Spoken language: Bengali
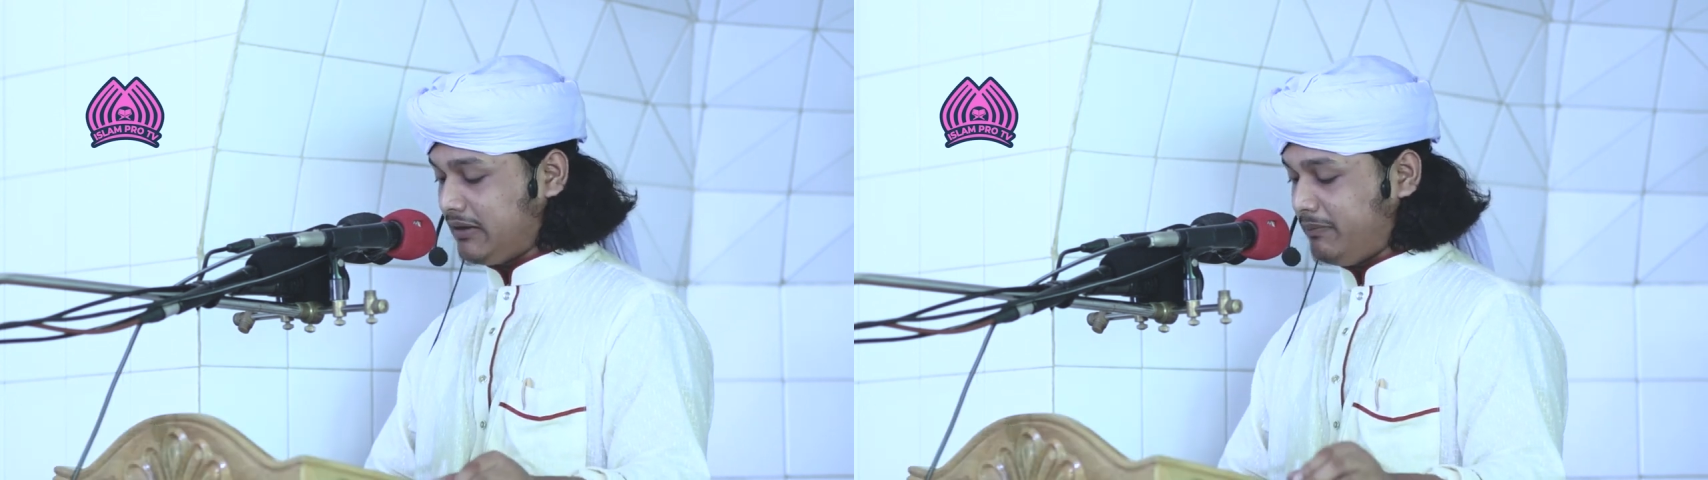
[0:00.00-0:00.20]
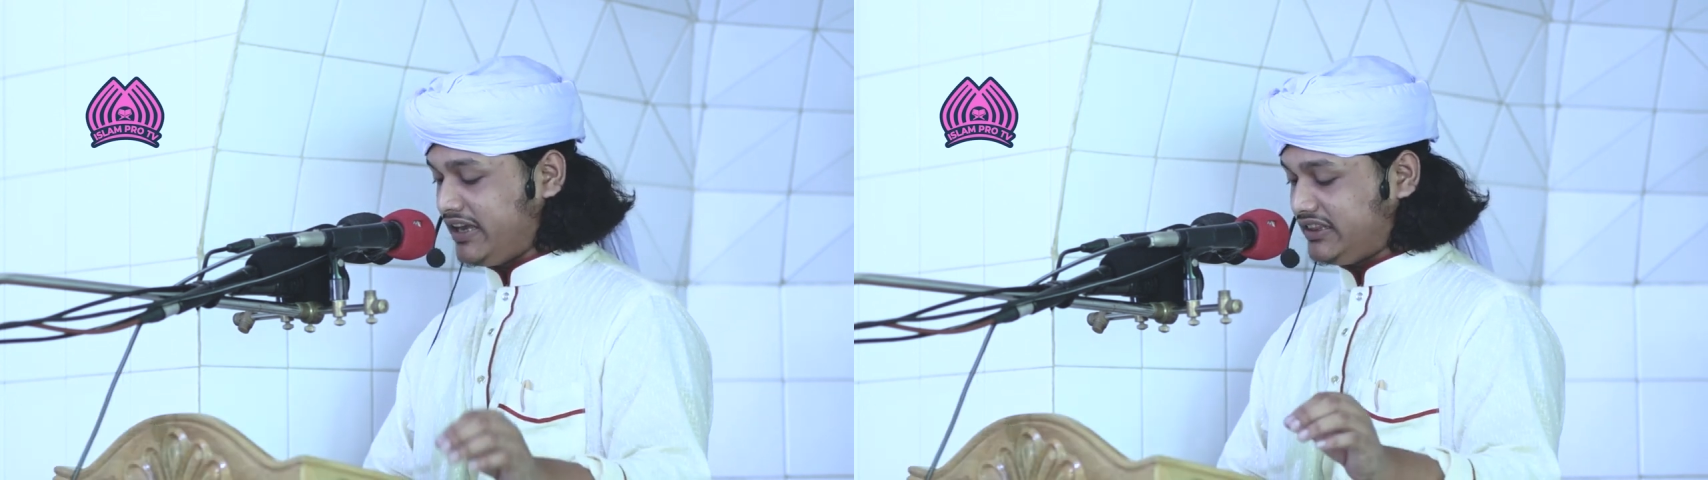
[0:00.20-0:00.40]
এক
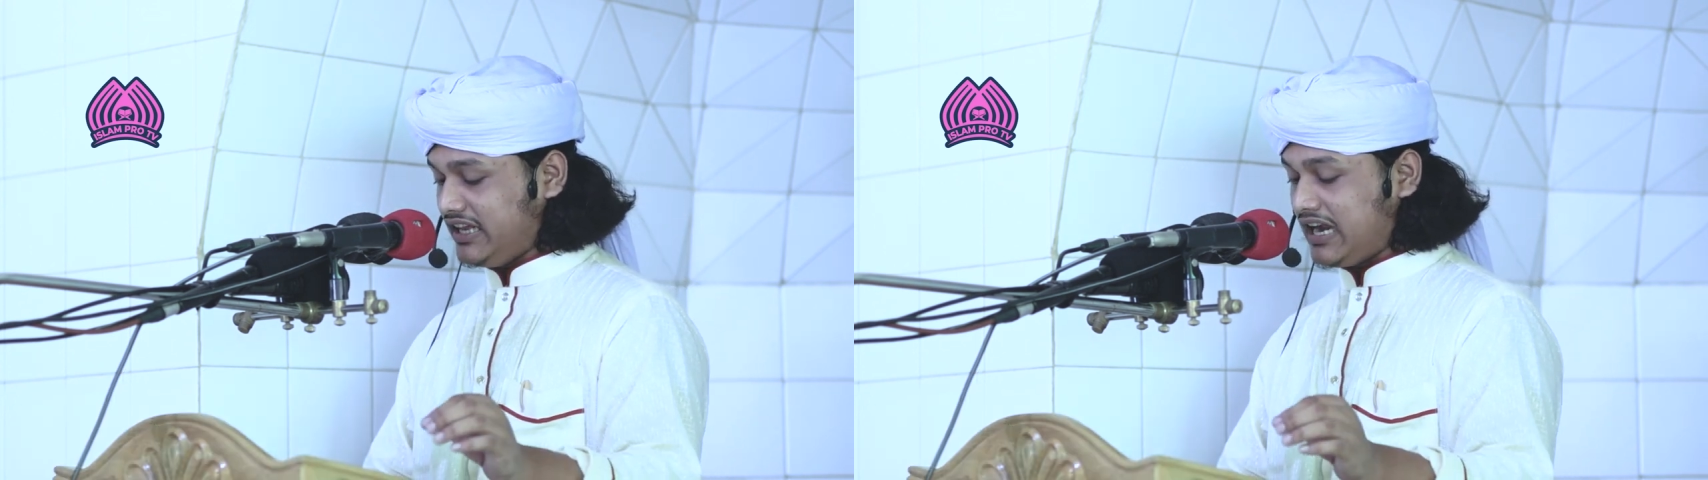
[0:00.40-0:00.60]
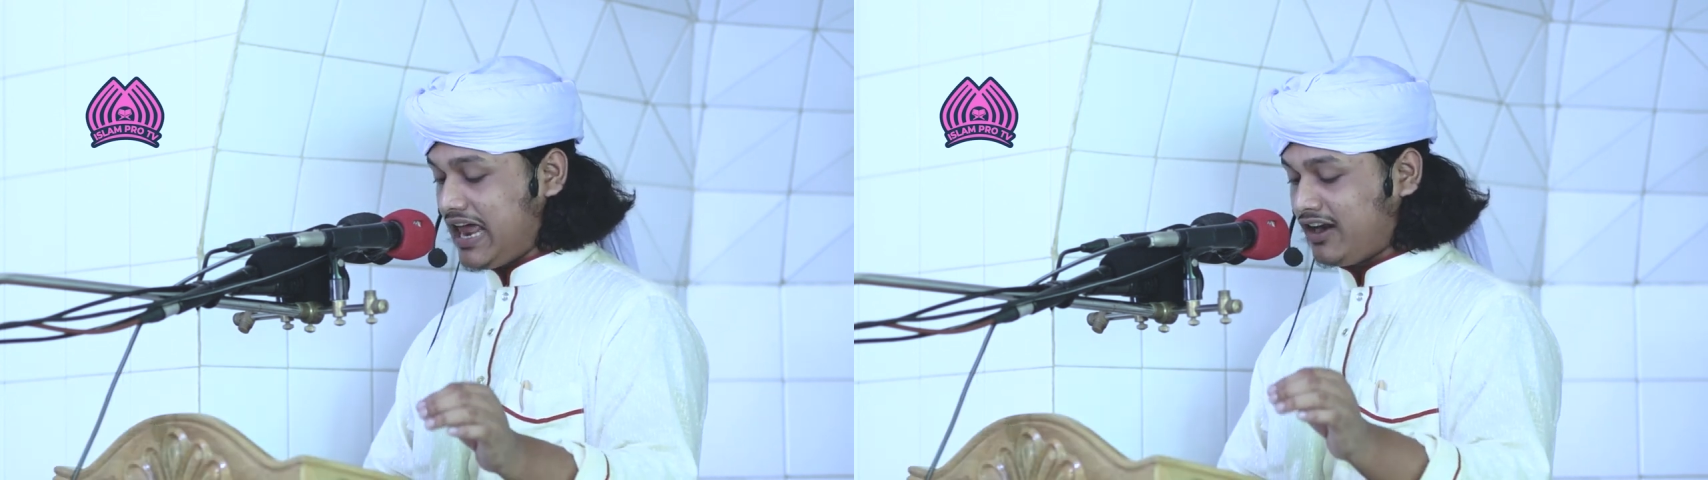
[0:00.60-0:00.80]
ব্যক্তি
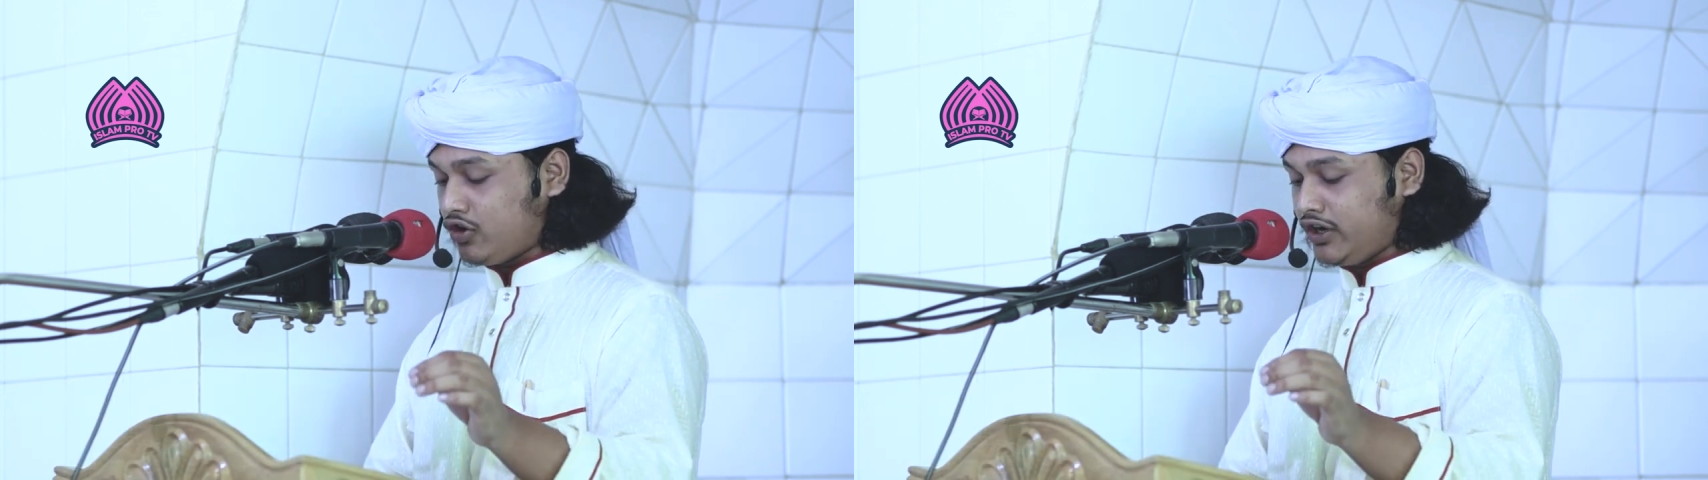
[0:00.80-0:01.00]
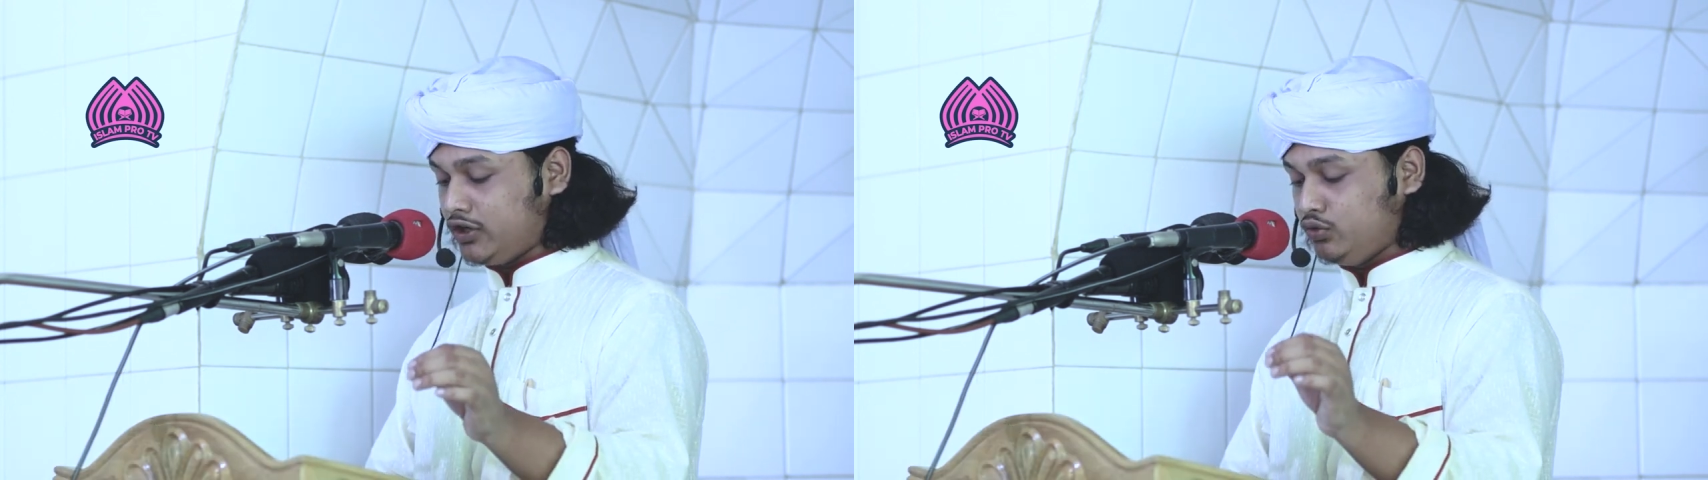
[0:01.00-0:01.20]
লাল রঙের